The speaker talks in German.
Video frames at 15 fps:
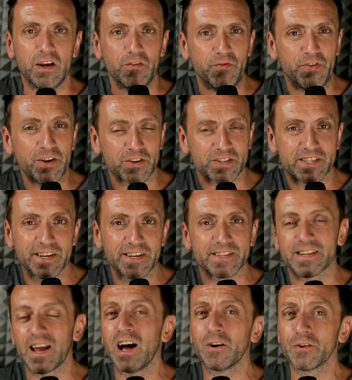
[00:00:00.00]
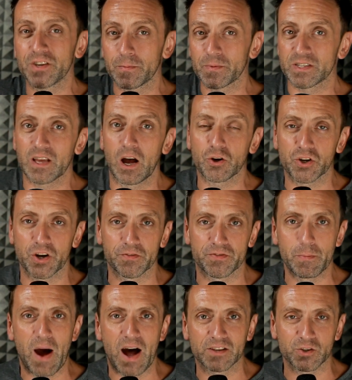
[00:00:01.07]
Windows 10 ist da und ich habe das auch schon auf
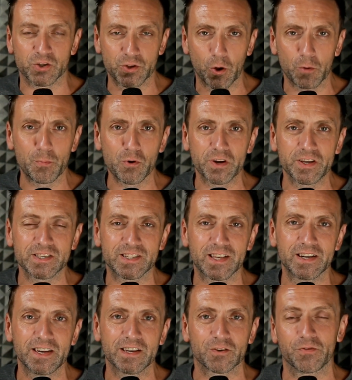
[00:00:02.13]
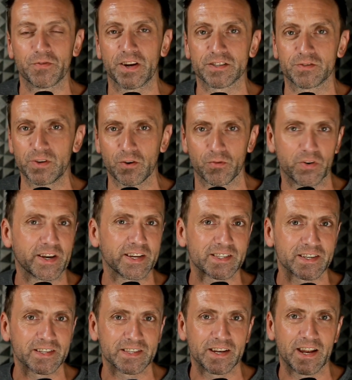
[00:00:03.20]
dem Asus Notebook installiert und wer das Video von
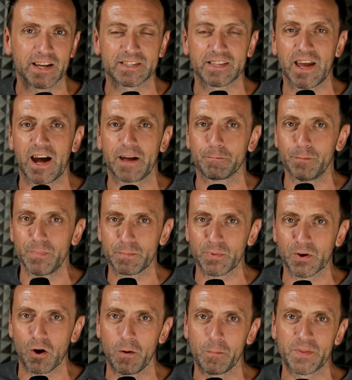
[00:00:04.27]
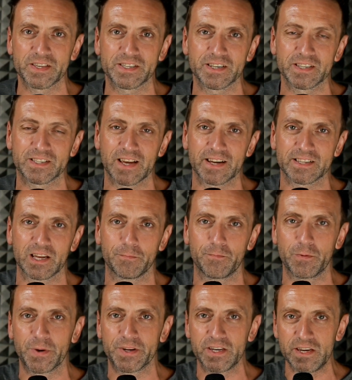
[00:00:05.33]
gestern gesehen hat, der hat mitbekommen, dass ich gezeigt habe,
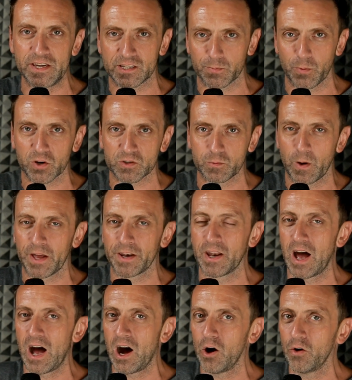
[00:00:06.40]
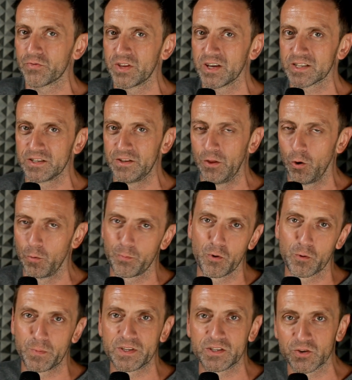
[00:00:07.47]
wie man die Xbox One auf das
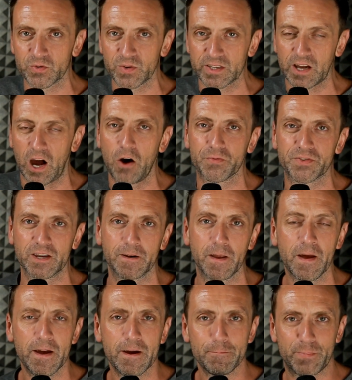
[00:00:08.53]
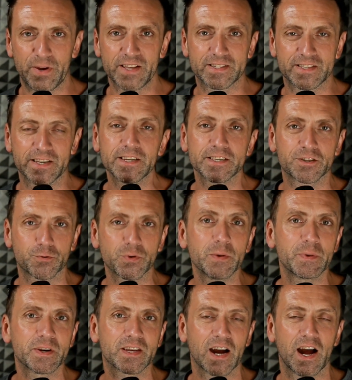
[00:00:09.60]
Notebook bzw. auf den PC
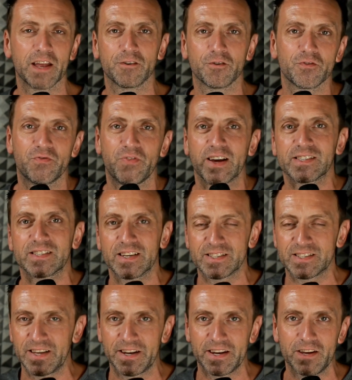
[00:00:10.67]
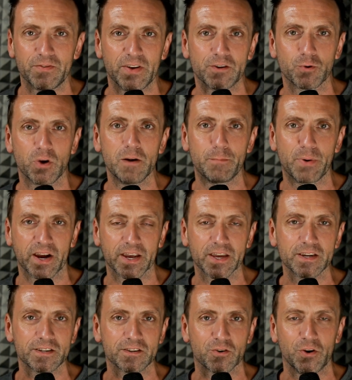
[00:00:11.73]
streamen kann und was das denn eventuell
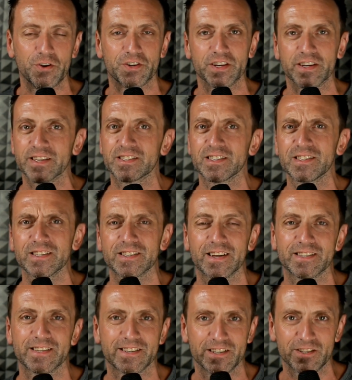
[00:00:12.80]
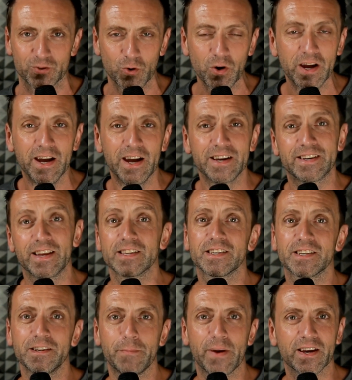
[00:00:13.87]
bringen könnte. Jetzt ist es tatsächlich so, dass sich
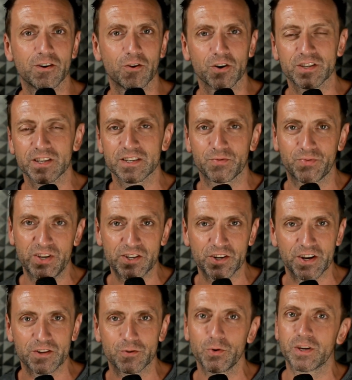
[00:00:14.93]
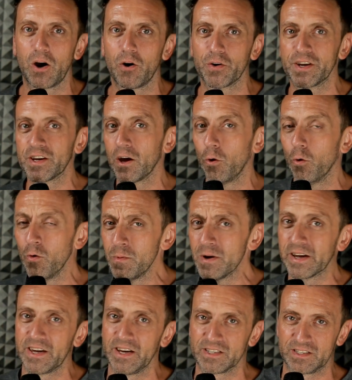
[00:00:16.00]
eine Menge Leute das Feature natürlich auch in der
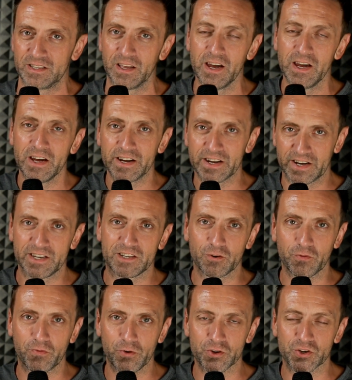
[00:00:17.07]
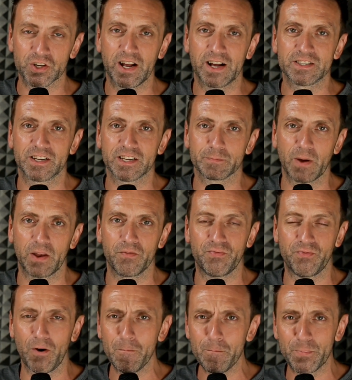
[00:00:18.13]
umgekehrten Richtung wünschen, also dass man
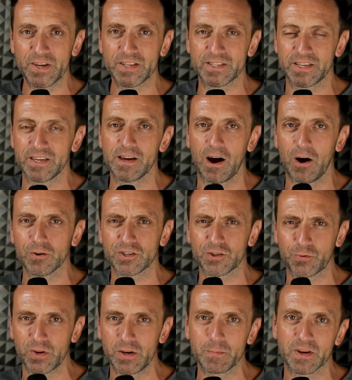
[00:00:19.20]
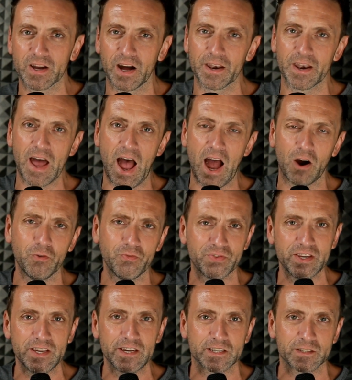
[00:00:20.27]
vom PC aus streamen kann auf
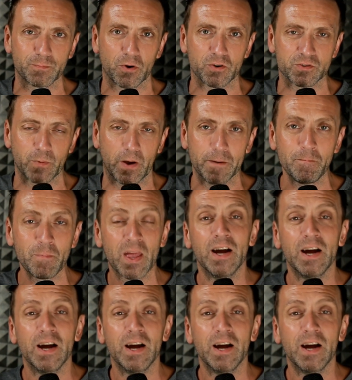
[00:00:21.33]
die Xbox One.